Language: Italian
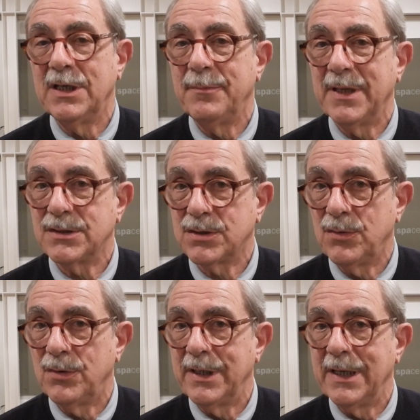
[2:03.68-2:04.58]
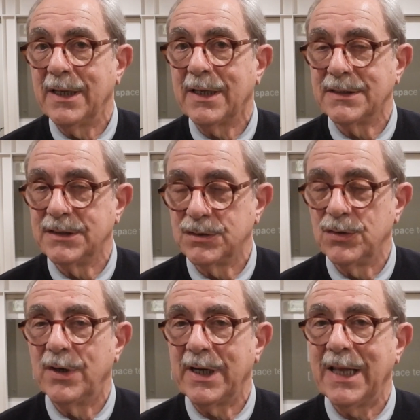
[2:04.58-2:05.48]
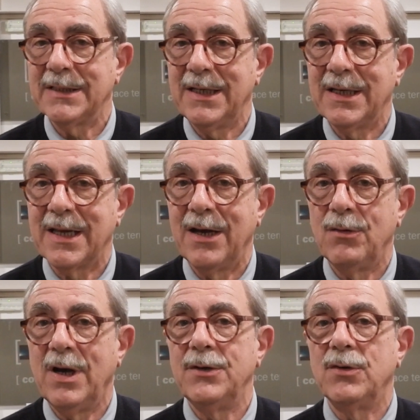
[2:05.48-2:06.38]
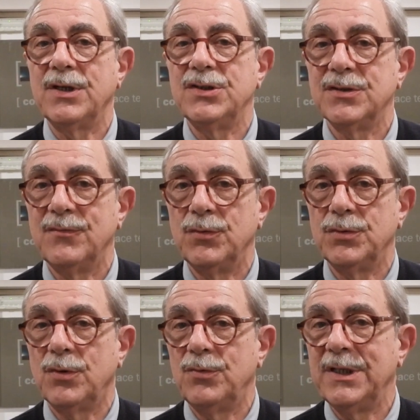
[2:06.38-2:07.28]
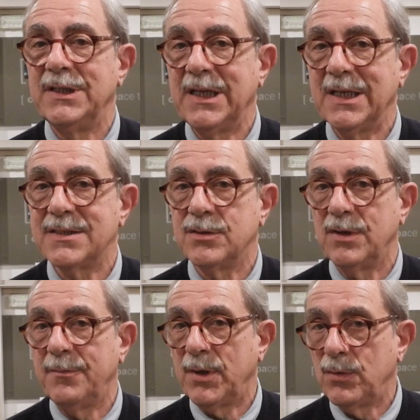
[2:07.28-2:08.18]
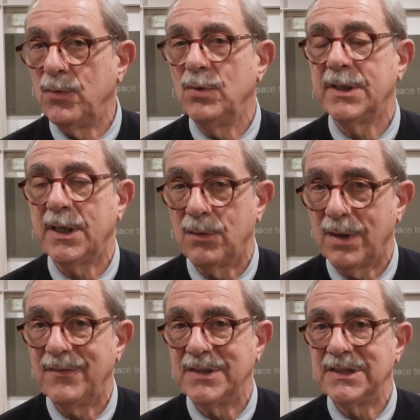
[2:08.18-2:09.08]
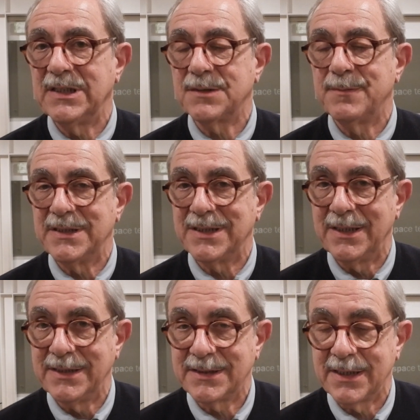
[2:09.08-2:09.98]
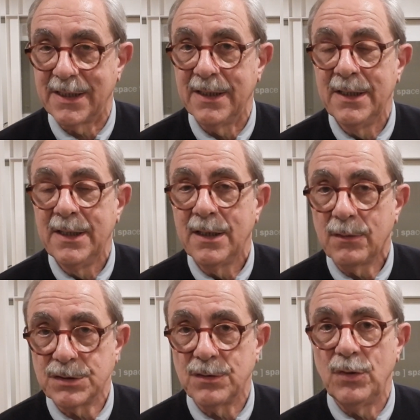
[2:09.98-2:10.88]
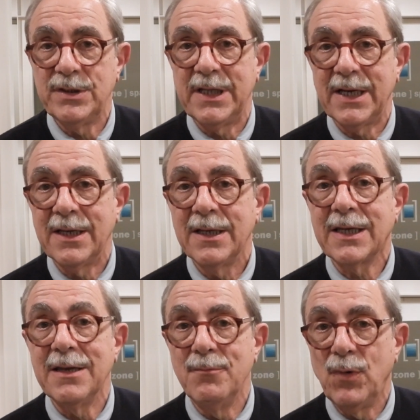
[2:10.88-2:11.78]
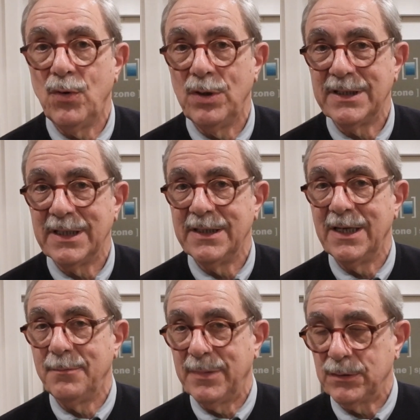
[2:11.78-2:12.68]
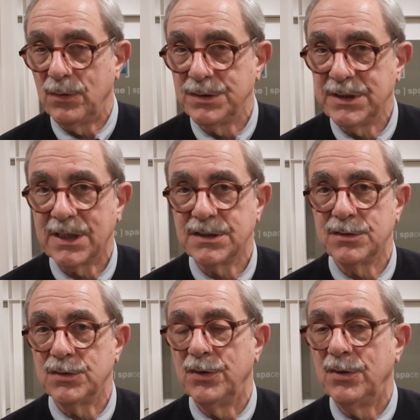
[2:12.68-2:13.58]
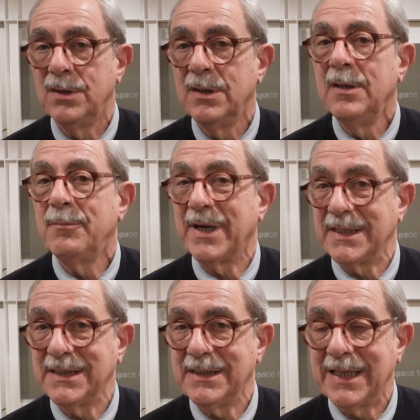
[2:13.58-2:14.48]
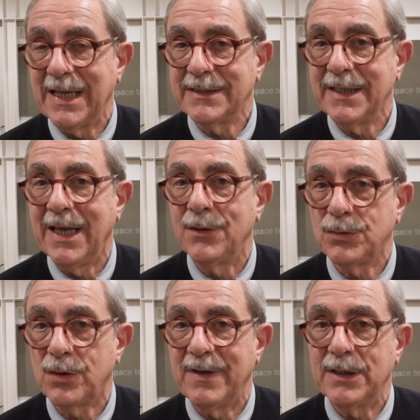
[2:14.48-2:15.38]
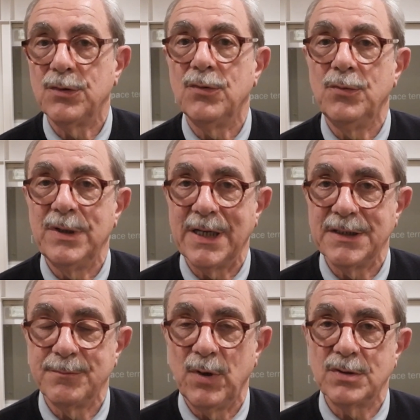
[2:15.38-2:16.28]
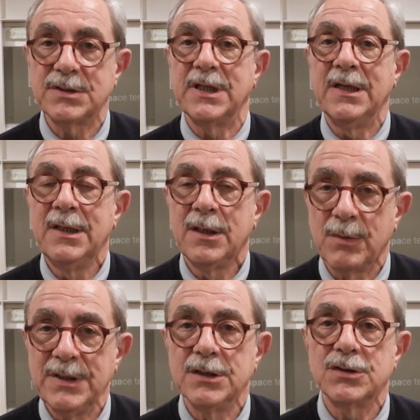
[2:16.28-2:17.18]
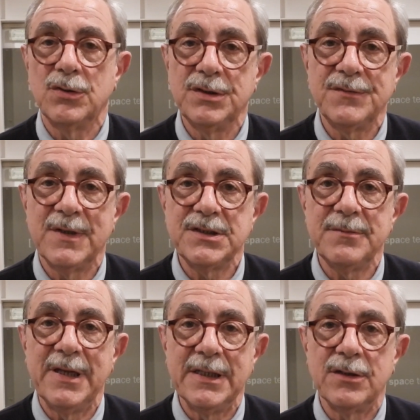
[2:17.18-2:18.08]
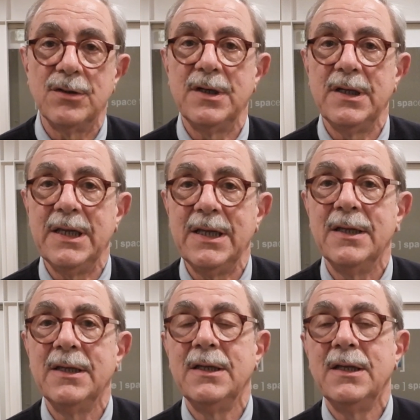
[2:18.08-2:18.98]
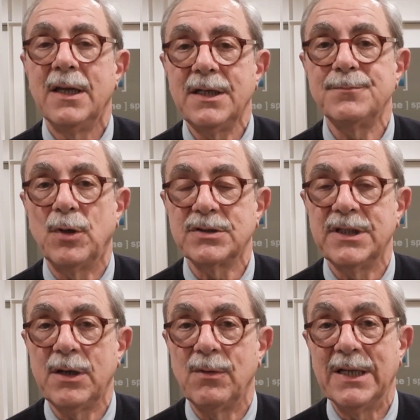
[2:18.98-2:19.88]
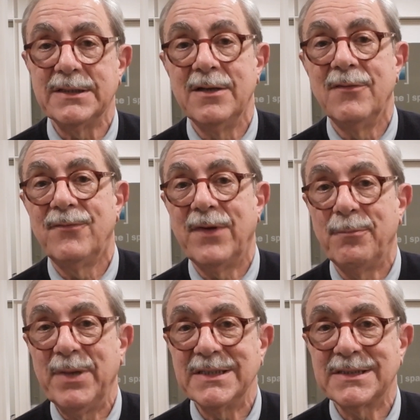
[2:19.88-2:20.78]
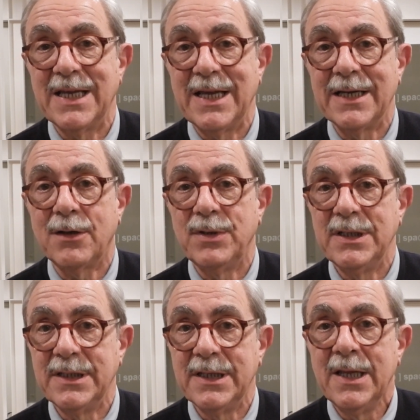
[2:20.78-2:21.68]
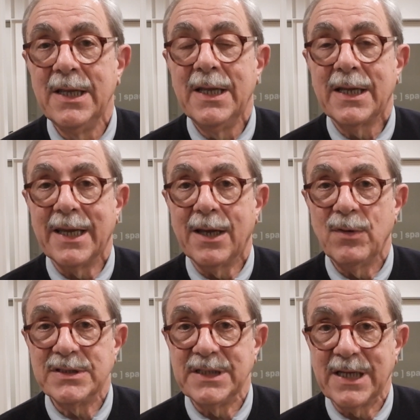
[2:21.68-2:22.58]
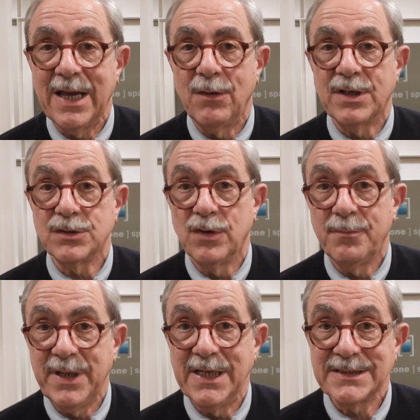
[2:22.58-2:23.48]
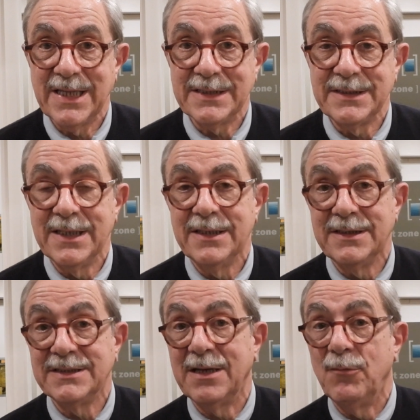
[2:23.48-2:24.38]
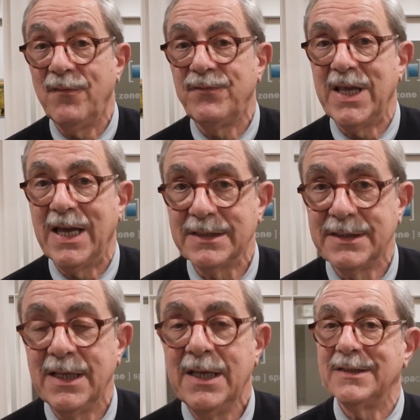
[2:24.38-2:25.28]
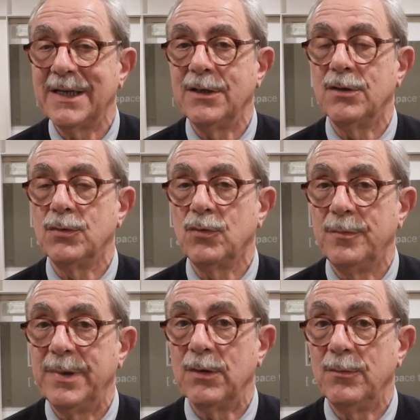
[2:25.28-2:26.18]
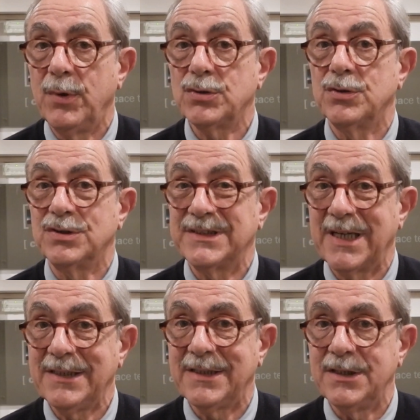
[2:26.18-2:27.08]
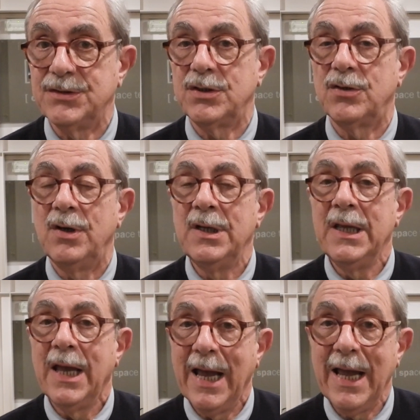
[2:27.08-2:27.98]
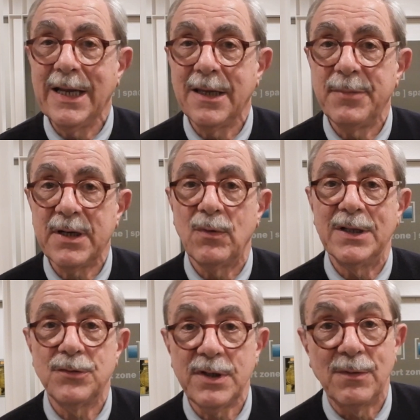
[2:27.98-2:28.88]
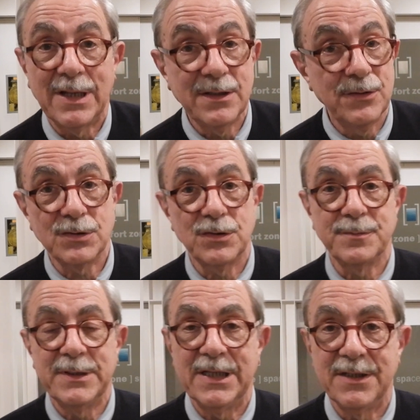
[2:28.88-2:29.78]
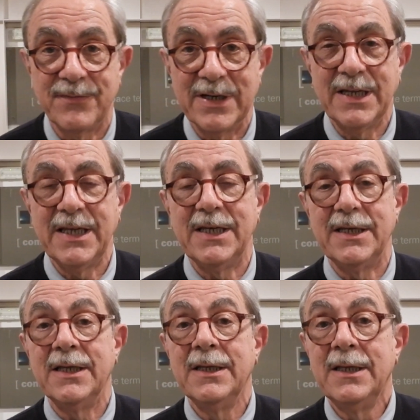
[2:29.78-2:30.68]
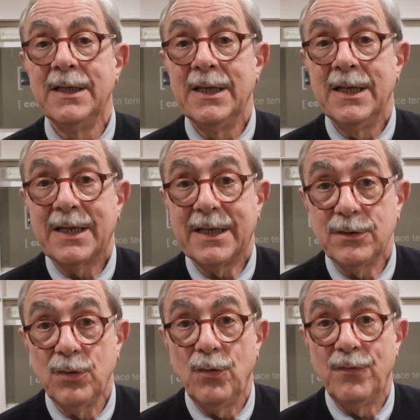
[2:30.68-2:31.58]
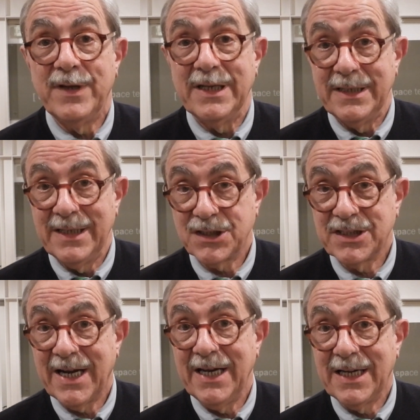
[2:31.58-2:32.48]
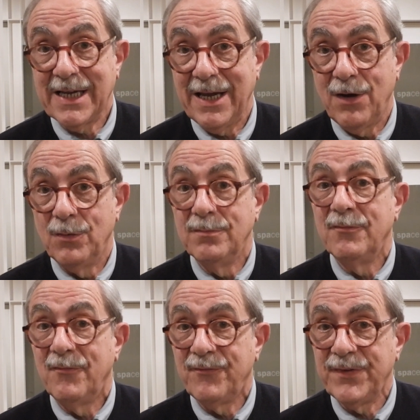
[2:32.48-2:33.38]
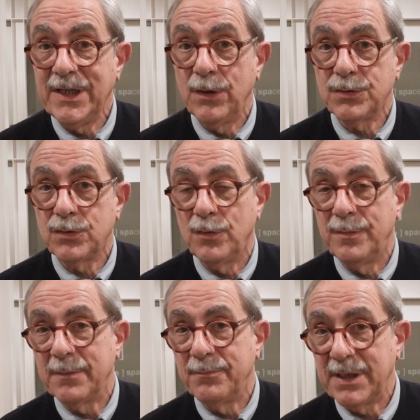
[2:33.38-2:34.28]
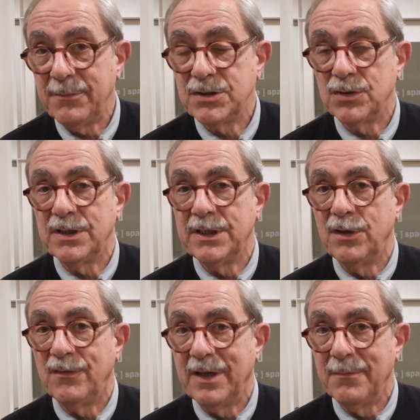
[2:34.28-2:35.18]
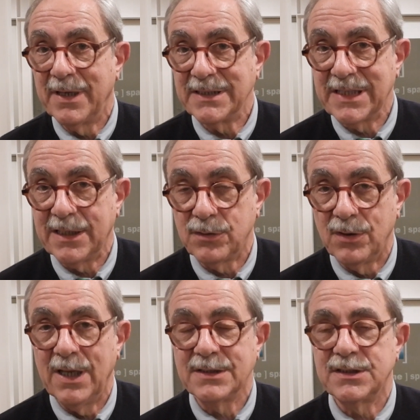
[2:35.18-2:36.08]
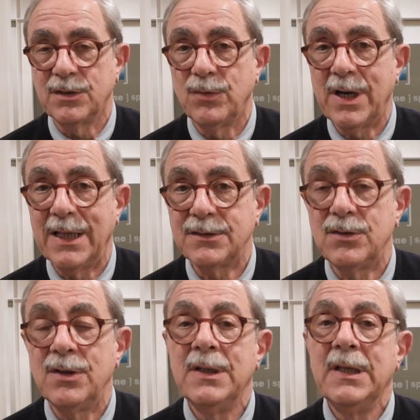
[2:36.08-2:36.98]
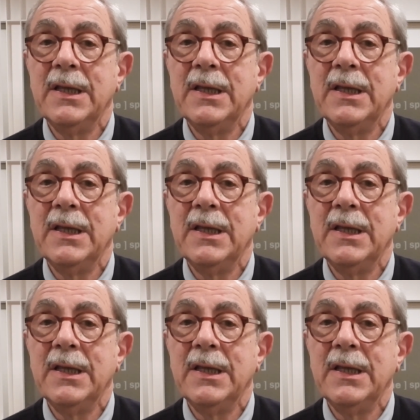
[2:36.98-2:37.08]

delle persone che si sono recate al CAO hanno ricevuto un'indicazione per un'ulteriore visita specialistica. Questo vuol dire che molte delle patologie che si sono presentate hanno trovato una risposta, quindi soddisfacimento e risposta adeguata. Fa pensare quindi che questi CAO che sono appena stati diciamo, avviati andranno ad occupare un posto strategico anche per quanto riguarda il nostro ospedale di Franchini, dove nascerà il CAO fine ottobre, primi giorni di novembre, è stato assicurato